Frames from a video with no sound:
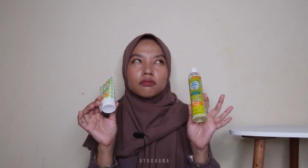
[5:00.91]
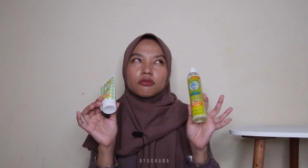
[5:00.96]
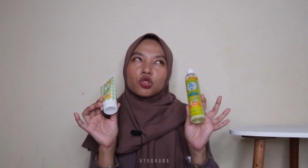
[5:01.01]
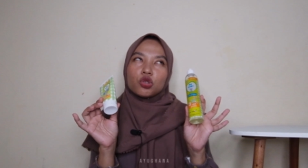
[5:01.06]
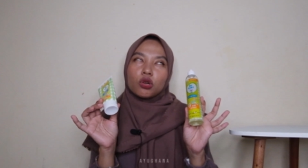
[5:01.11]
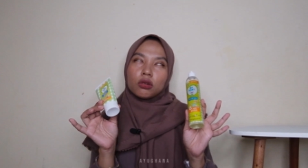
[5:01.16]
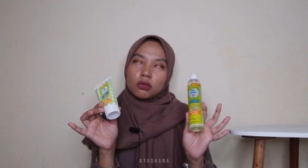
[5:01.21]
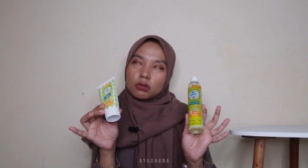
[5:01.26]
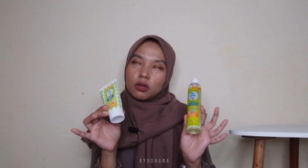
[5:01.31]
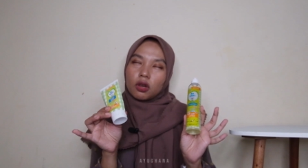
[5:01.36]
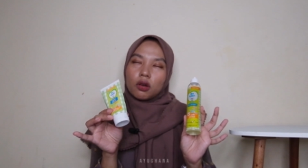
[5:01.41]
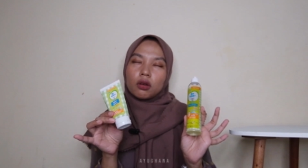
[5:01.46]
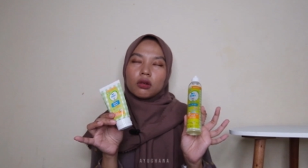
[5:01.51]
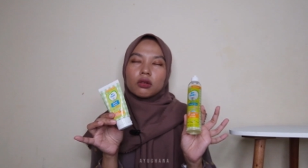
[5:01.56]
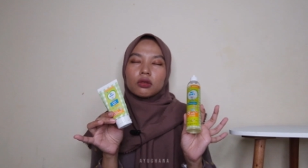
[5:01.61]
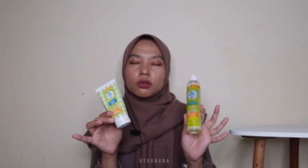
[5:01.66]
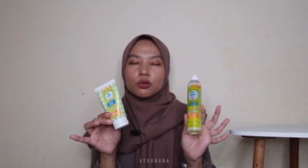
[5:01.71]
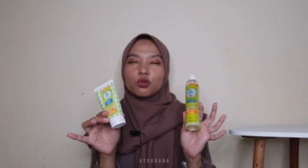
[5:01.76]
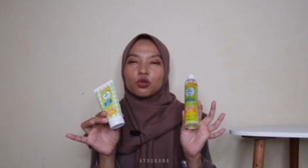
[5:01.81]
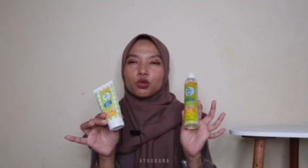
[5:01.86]

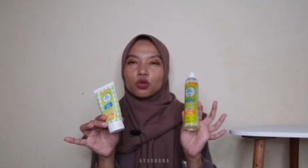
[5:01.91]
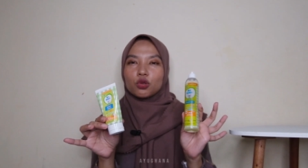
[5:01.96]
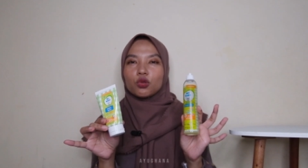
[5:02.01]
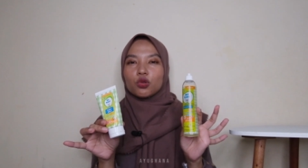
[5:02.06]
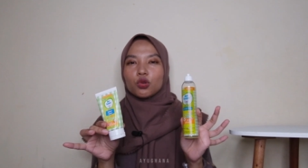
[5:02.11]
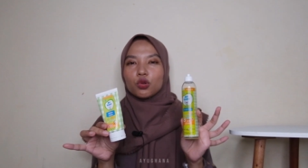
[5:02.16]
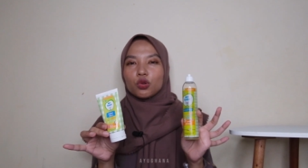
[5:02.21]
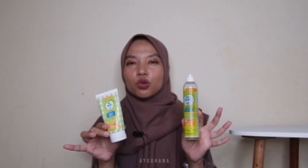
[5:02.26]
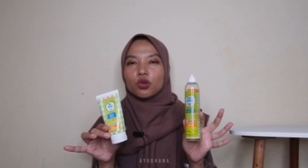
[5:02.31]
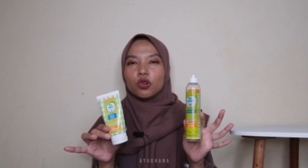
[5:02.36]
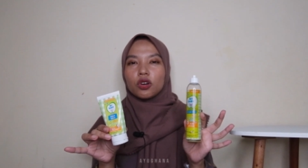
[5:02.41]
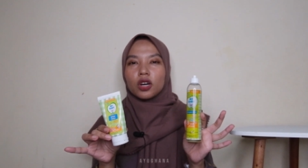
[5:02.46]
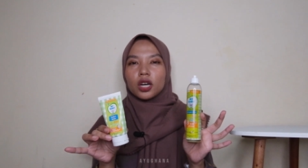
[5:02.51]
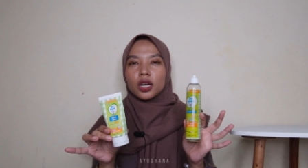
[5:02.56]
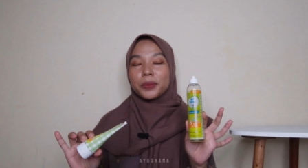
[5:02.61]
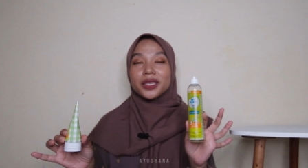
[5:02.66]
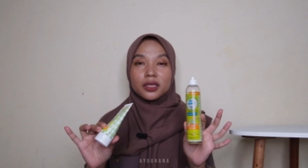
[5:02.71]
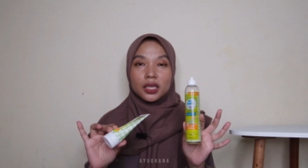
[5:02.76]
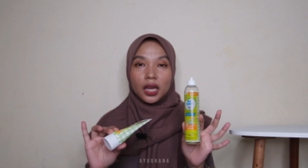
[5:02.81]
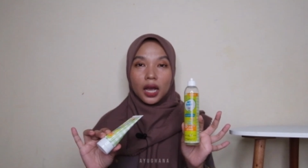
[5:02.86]
cocok untuk
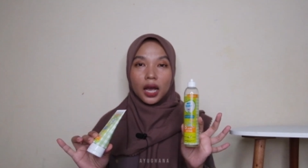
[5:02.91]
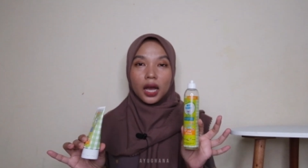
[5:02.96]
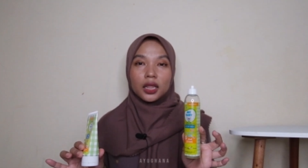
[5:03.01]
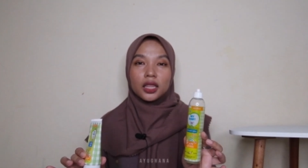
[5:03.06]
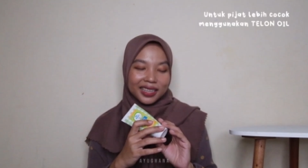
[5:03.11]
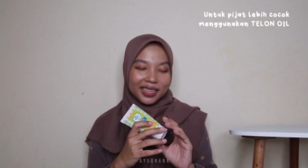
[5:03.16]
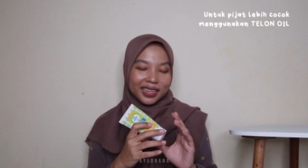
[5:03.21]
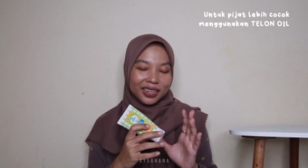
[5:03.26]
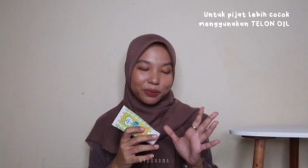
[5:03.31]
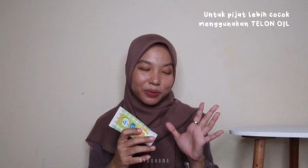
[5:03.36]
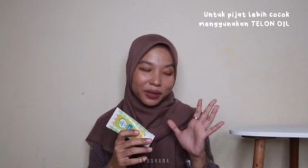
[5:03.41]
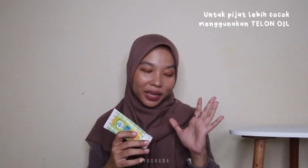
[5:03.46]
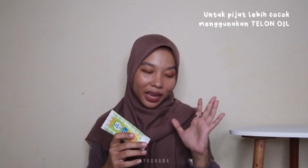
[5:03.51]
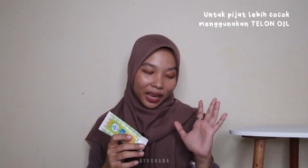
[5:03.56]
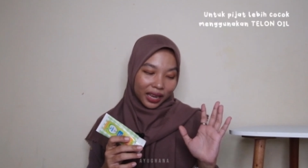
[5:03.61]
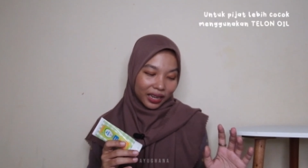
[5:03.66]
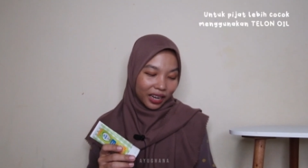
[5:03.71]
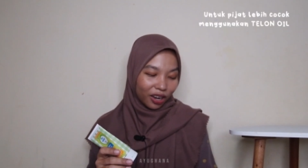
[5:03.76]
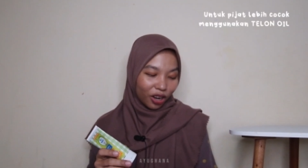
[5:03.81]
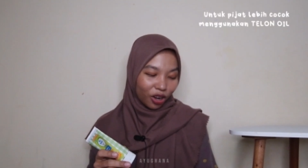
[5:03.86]
pijat lebih
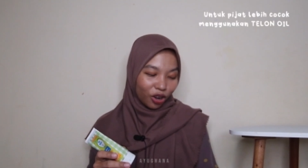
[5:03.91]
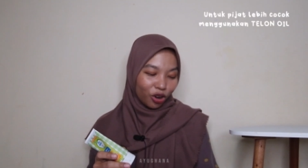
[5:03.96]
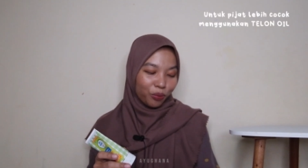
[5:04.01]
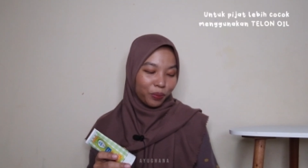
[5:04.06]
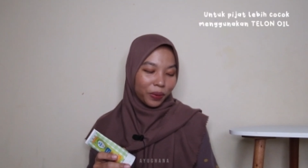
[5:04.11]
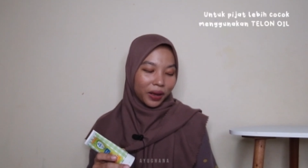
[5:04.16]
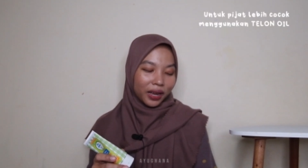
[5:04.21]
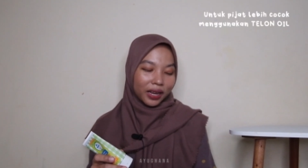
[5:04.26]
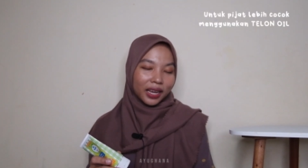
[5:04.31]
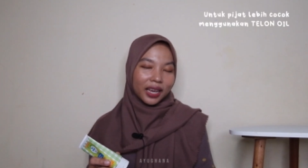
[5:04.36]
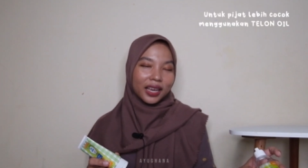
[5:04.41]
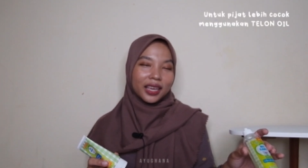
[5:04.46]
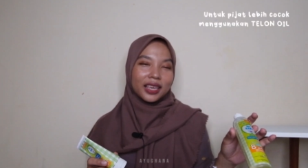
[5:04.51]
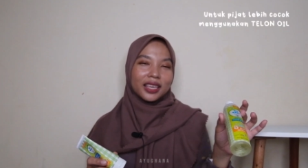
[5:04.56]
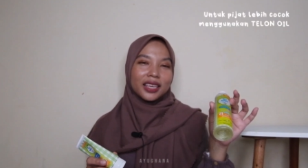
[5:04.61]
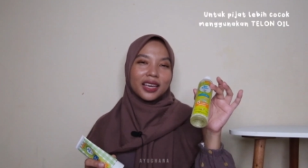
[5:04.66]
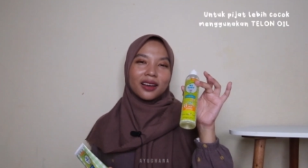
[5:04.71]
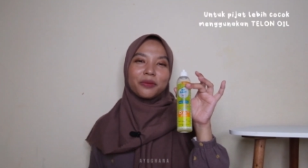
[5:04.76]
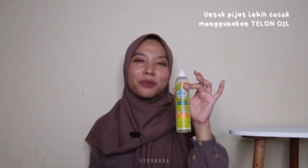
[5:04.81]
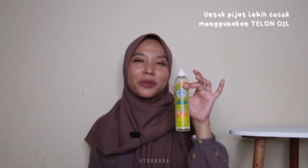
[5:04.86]
enak kalau pakai
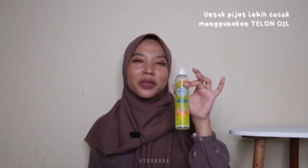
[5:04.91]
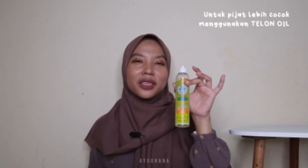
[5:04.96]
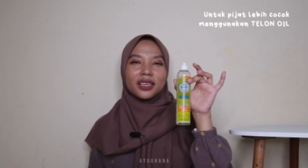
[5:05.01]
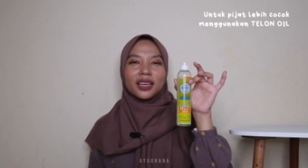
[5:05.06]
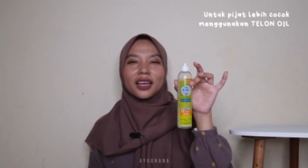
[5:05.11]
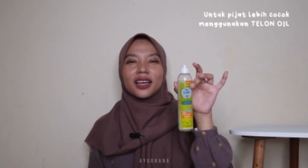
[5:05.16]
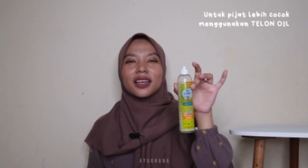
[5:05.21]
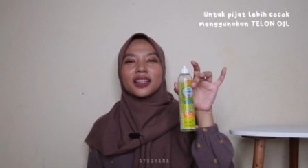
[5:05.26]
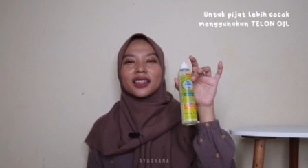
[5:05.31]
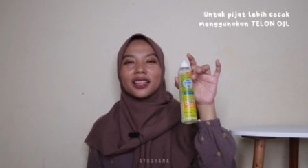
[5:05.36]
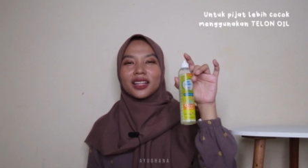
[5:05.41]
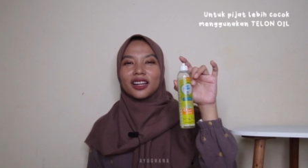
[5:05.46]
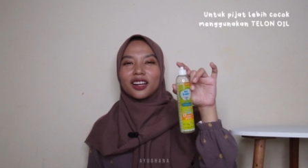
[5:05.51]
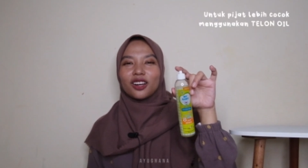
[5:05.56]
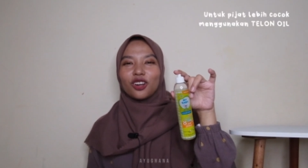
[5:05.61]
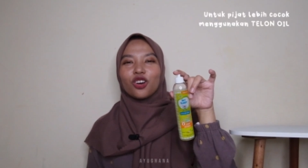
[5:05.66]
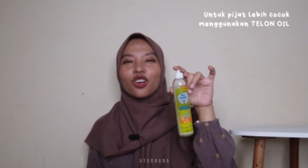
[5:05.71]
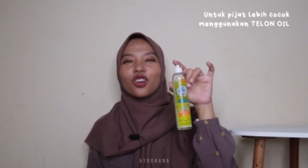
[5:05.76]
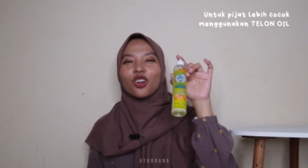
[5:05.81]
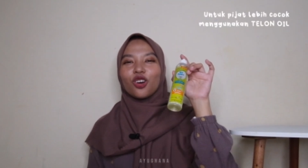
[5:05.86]
yang minyak
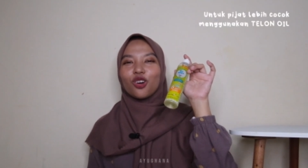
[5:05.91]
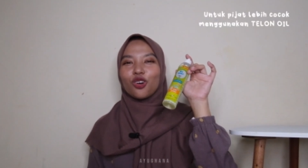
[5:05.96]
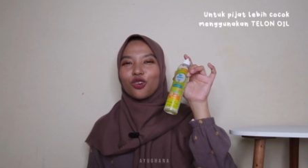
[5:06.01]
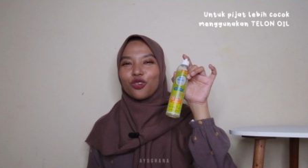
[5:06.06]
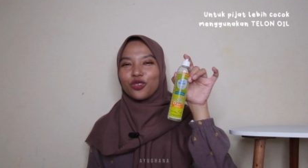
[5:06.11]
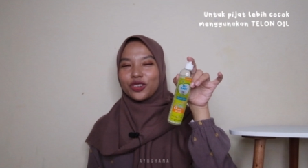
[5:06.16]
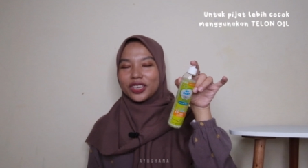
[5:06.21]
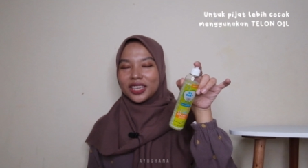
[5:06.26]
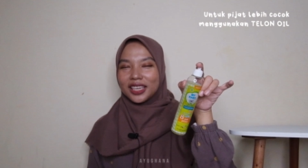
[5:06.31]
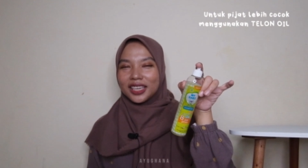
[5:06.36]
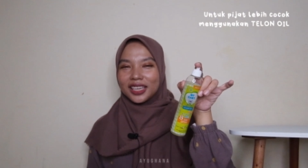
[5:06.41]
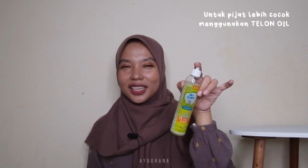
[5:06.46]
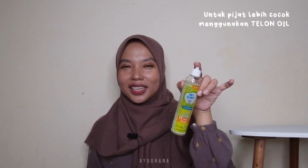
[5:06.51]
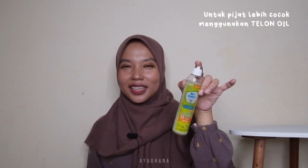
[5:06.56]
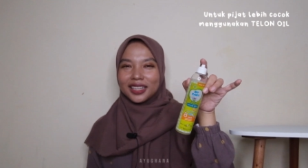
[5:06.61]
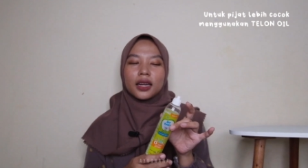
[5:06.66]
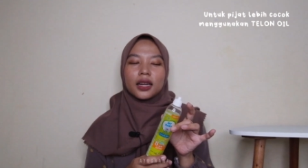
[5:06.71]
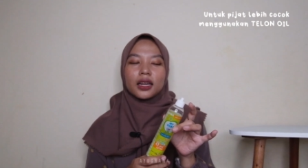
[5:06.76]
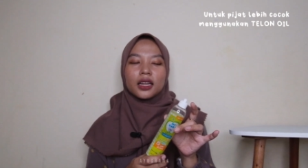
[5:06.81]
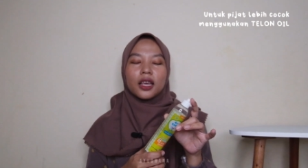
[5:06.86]
telon oil
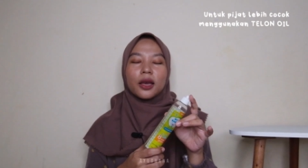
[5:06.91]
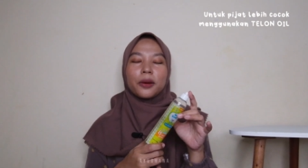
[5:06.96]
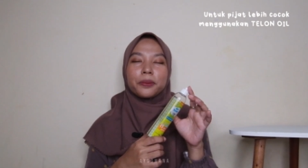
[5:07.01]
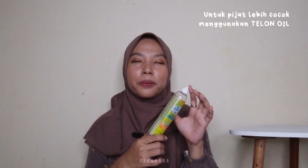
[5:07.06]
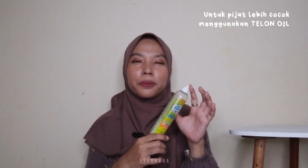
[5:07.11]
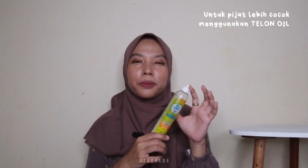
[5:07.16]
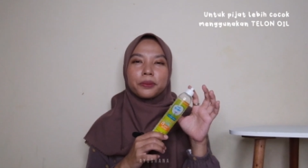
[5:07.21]
karena dia